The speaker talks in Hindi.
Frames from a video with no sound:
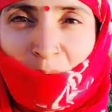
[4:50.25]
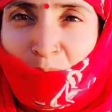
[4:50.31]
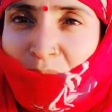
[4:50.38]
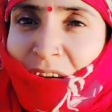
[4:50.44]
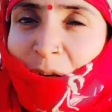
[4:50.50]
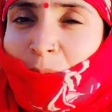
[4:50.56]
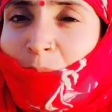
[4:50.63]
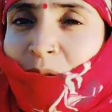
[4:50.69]

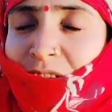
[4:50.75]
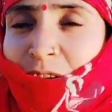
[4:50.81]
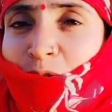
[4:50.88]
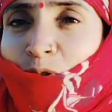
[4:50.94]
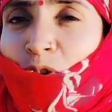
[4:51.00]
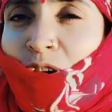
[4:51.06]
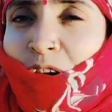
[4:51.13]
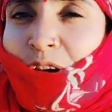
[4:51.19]
पीठ पीछे
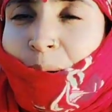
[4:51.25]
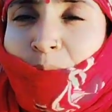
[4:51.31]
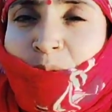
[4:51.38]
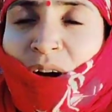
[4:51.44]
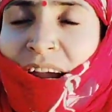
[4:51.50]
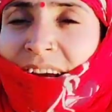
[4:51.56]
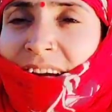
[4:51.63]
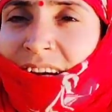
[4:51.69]
कोई की
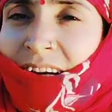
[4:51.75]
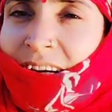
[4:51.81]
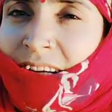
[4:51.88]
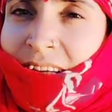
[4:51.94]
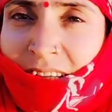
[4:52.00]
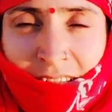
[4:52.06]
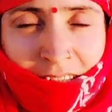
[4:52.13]
बुराई करनी